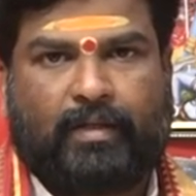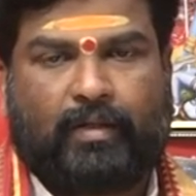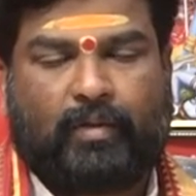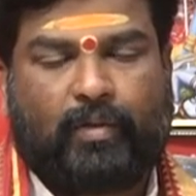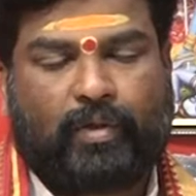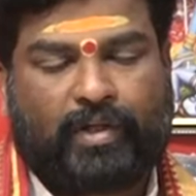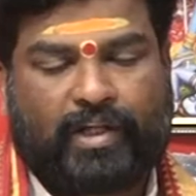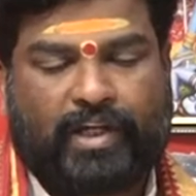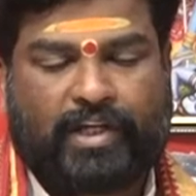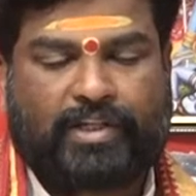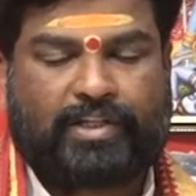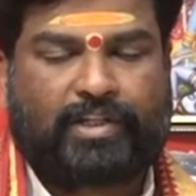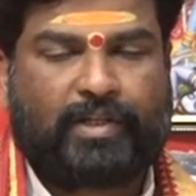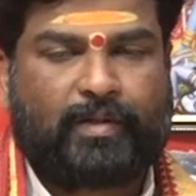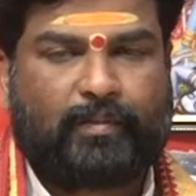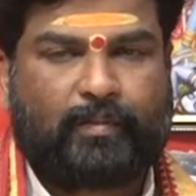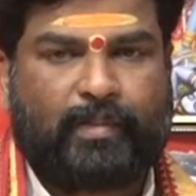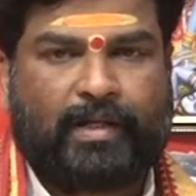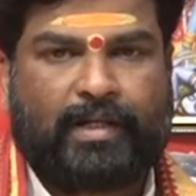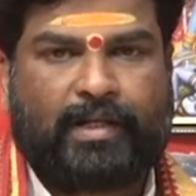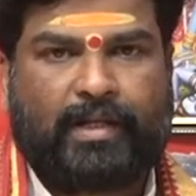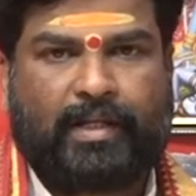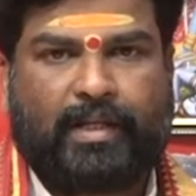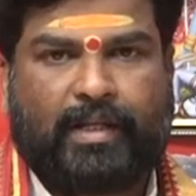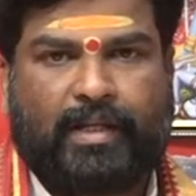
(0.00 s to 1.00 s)
లొకేషన్
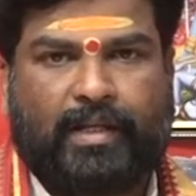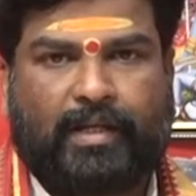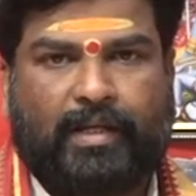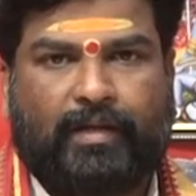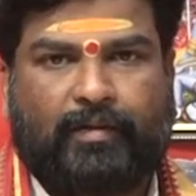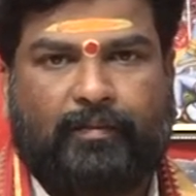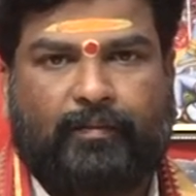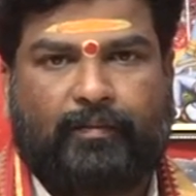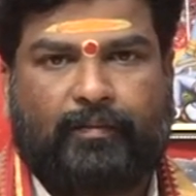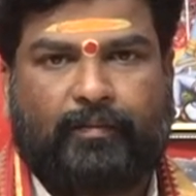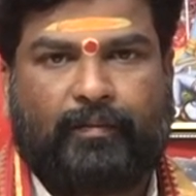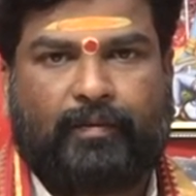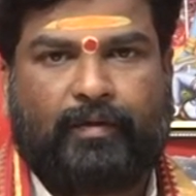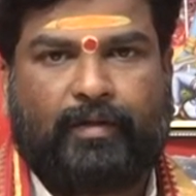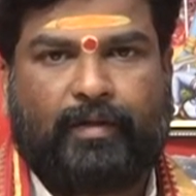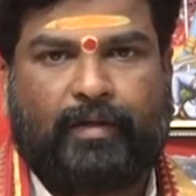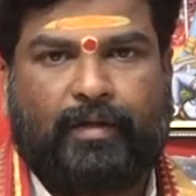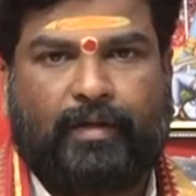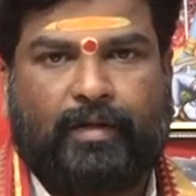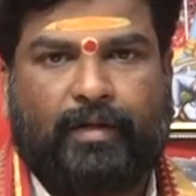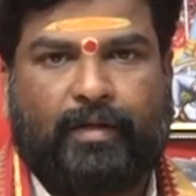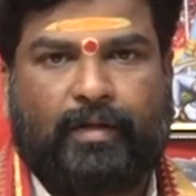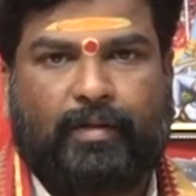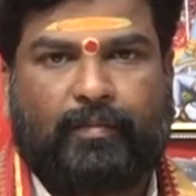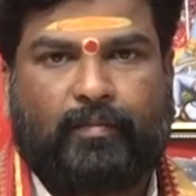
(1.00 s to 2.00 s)
బట్టి
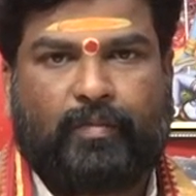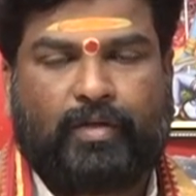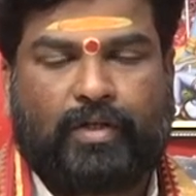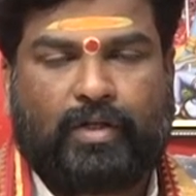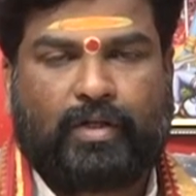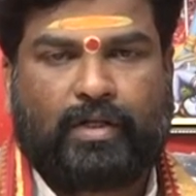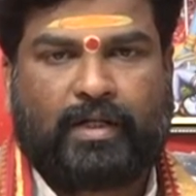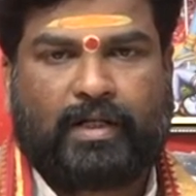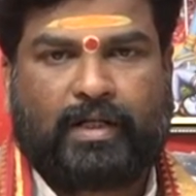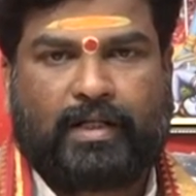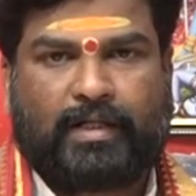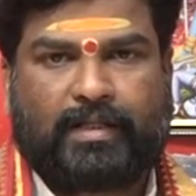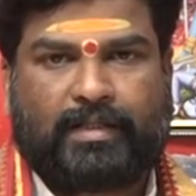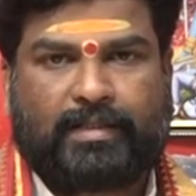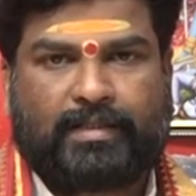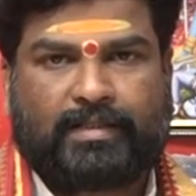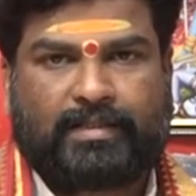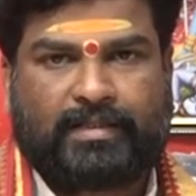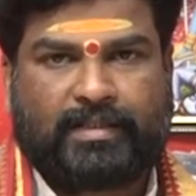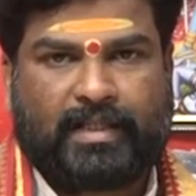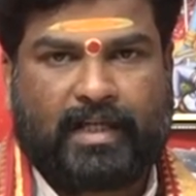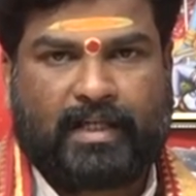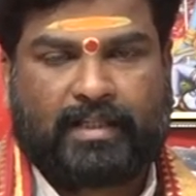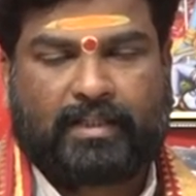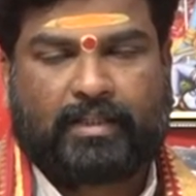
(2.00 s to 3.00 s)
మీ యొక్క
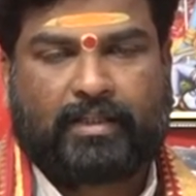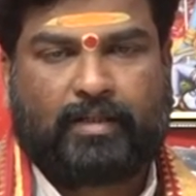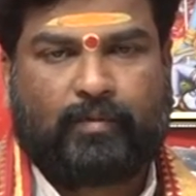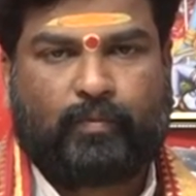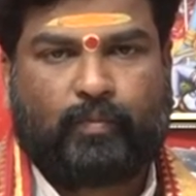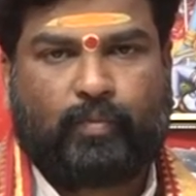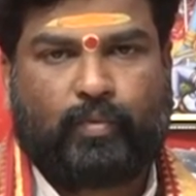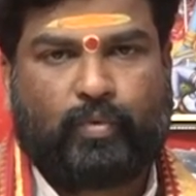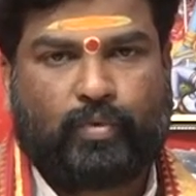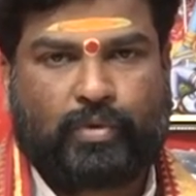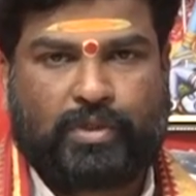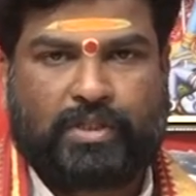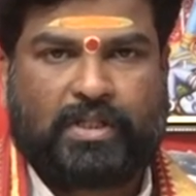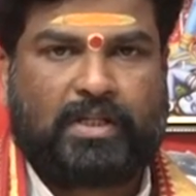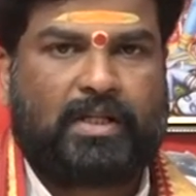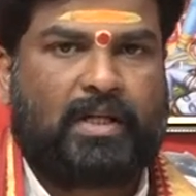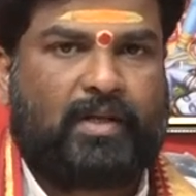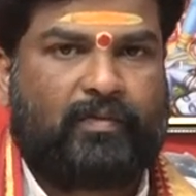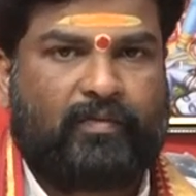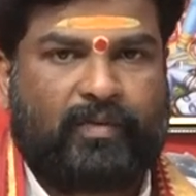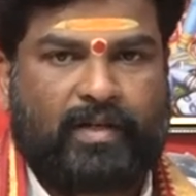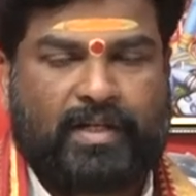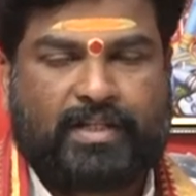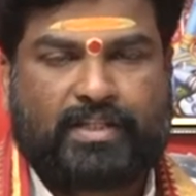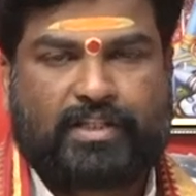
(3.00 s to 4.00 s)
జాతకం పూర్తిగా
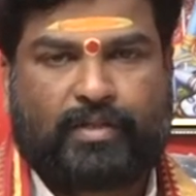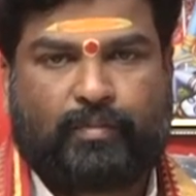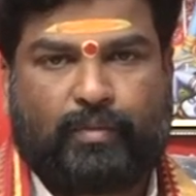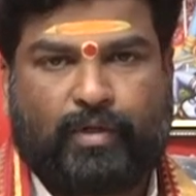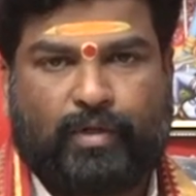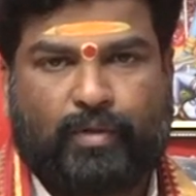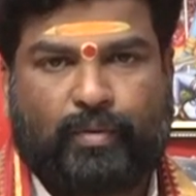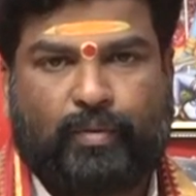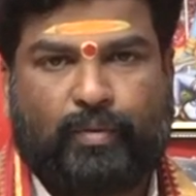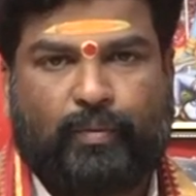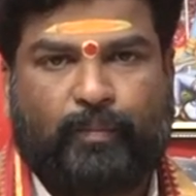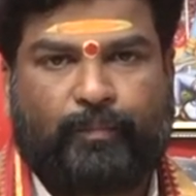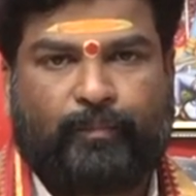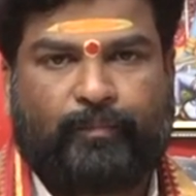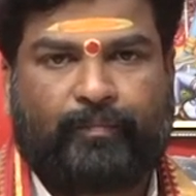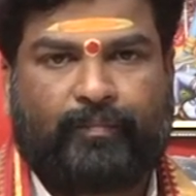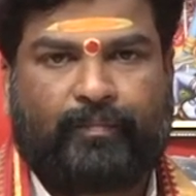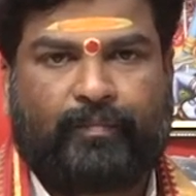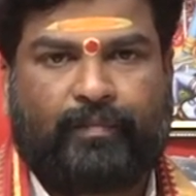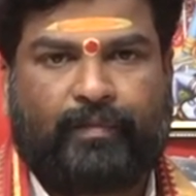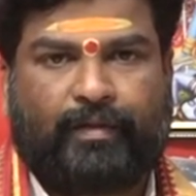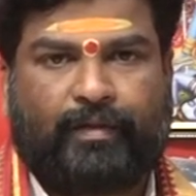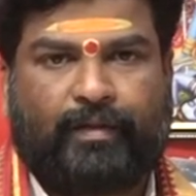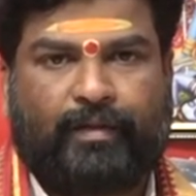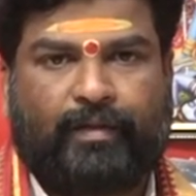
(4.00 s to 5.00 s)
వివరించబడును
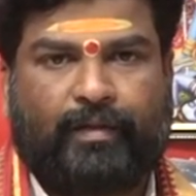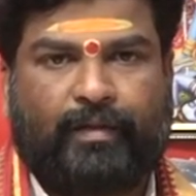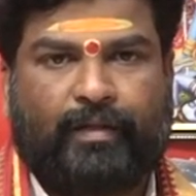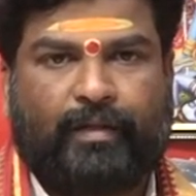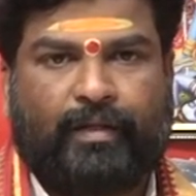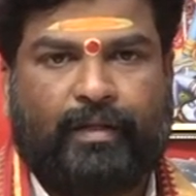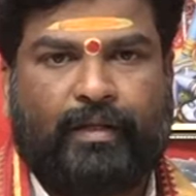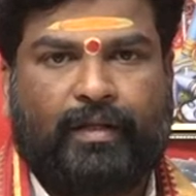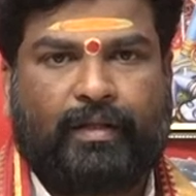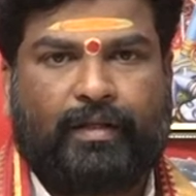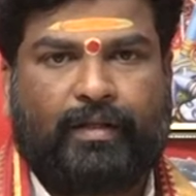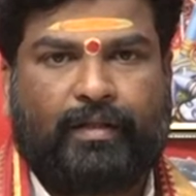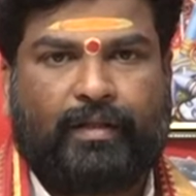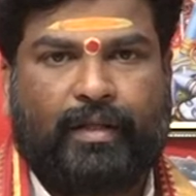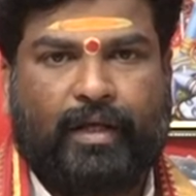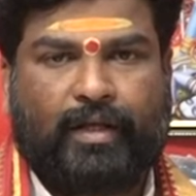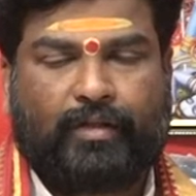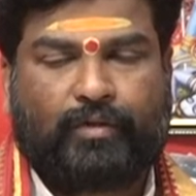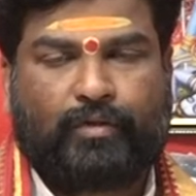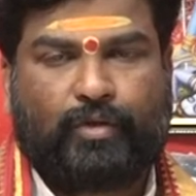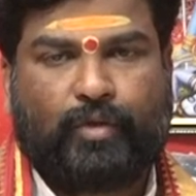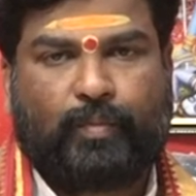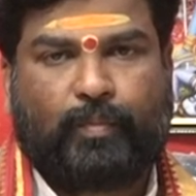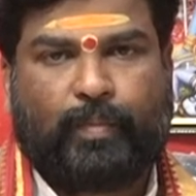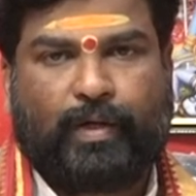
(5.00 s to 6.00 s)

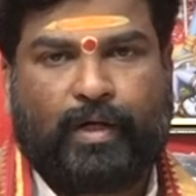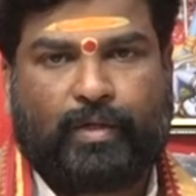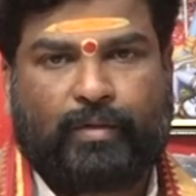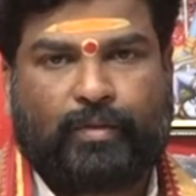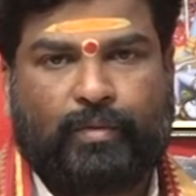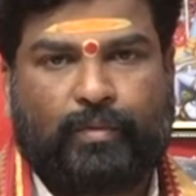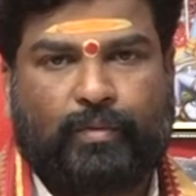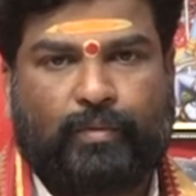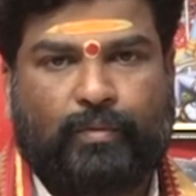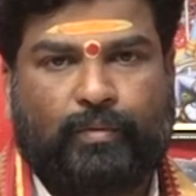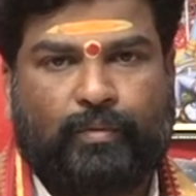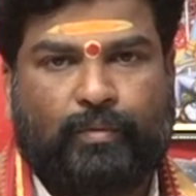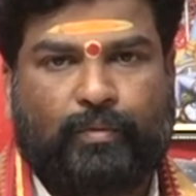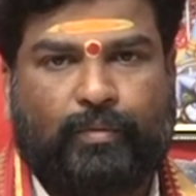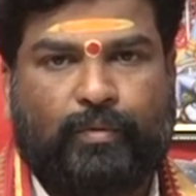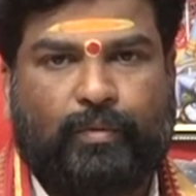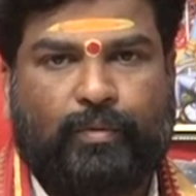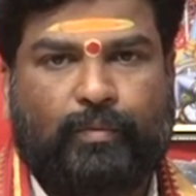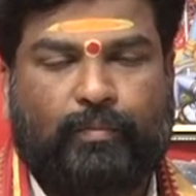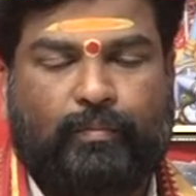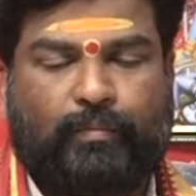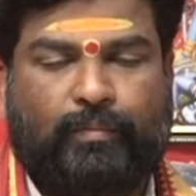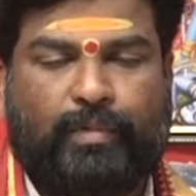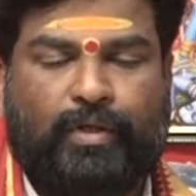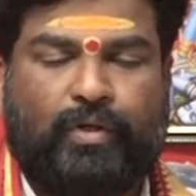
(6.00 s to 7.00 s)
దాంతోపాటు
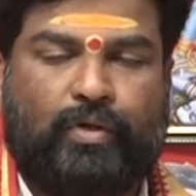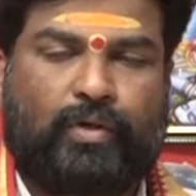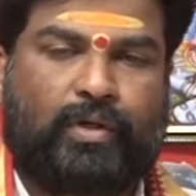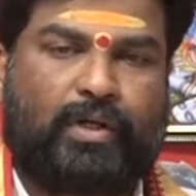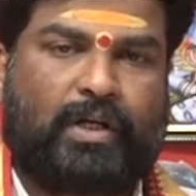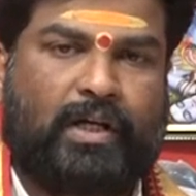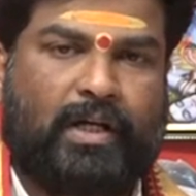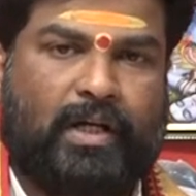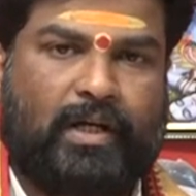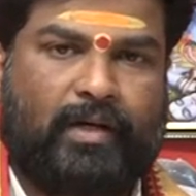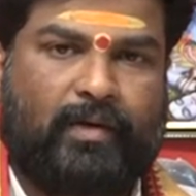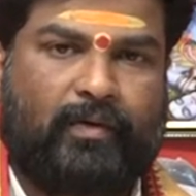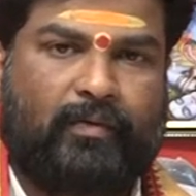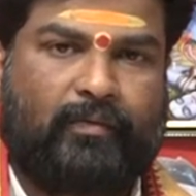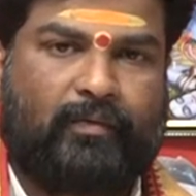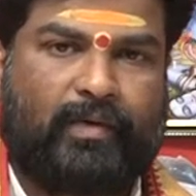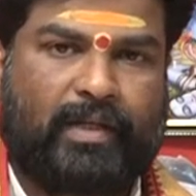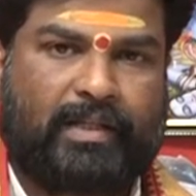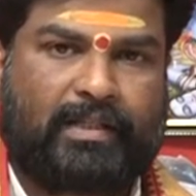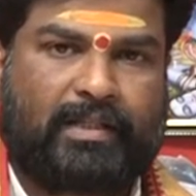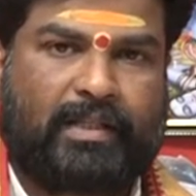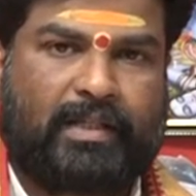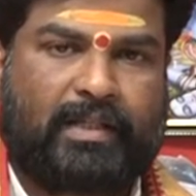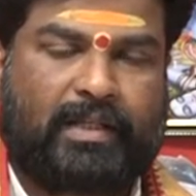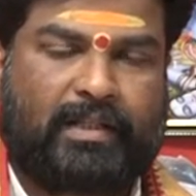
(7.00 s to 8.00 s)
మీ యొక్క
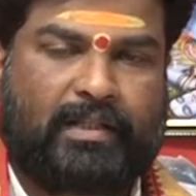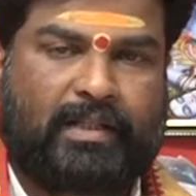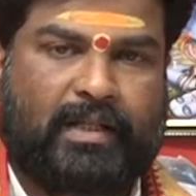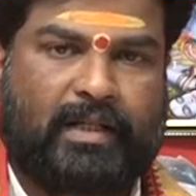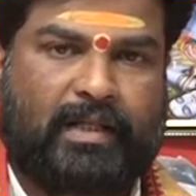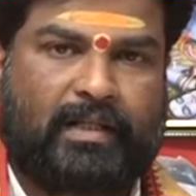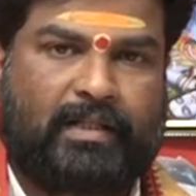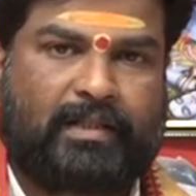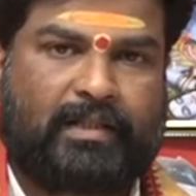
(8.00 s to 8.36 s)
వ్యక్తిగత